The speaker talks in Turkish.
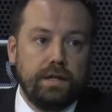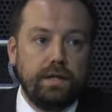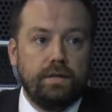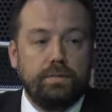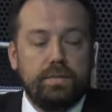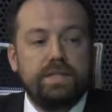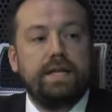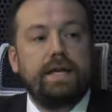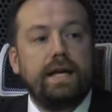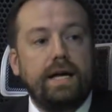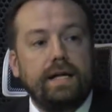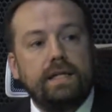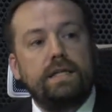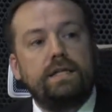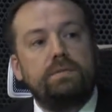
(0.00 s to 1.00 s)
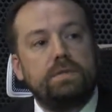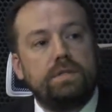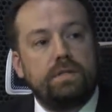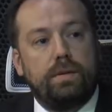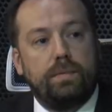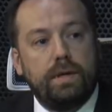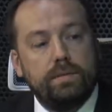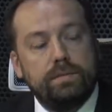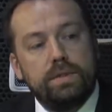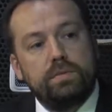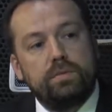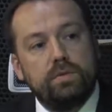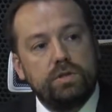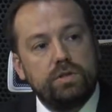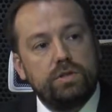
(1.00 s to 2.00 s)
Bize geldiğiniz zaman biz
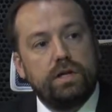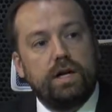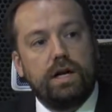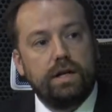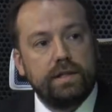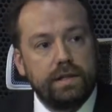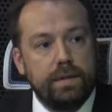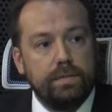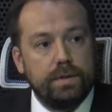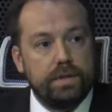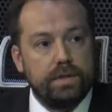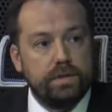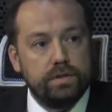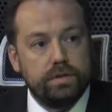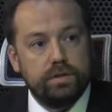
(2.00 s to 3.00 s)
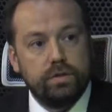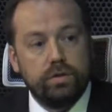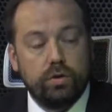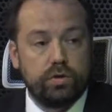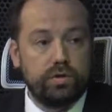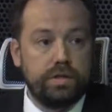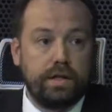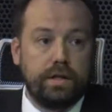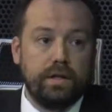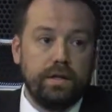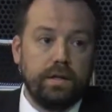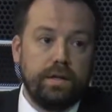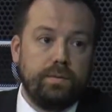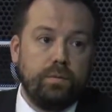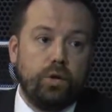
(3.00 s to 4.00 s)
bu iş ARGE midir yoksa
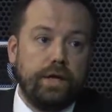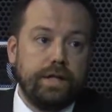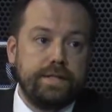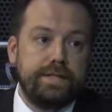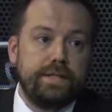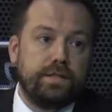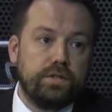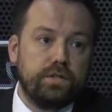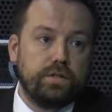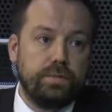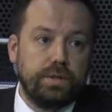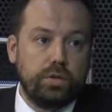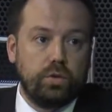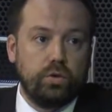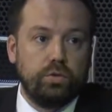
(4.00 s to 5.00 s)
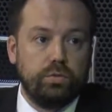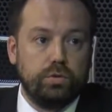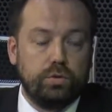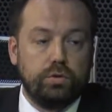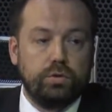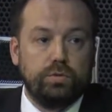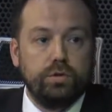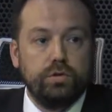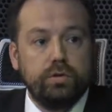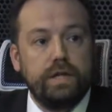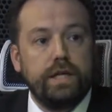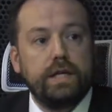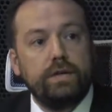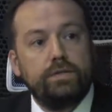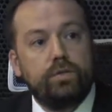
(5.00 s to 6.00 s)
mühendislik dışı bir konu mudur? Bununla
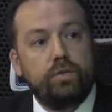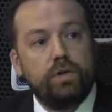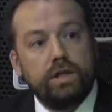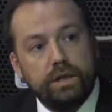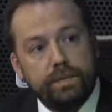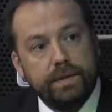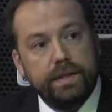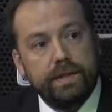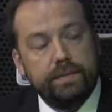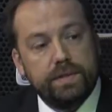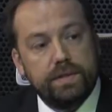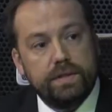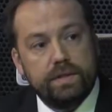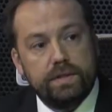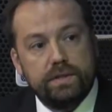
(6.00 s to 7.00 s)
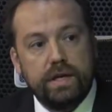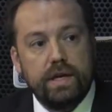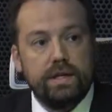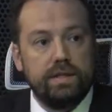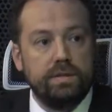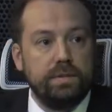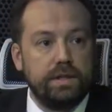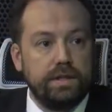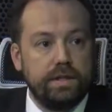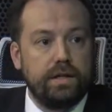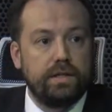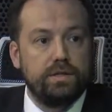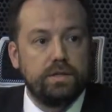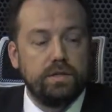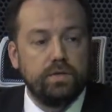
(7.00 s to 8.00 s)
ilgili fon alabilir misiniz? Eğitim
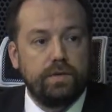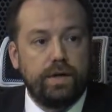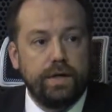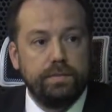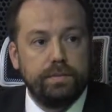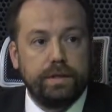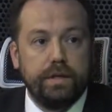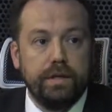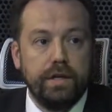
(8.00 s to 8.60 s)
ihtiyacınız var mı?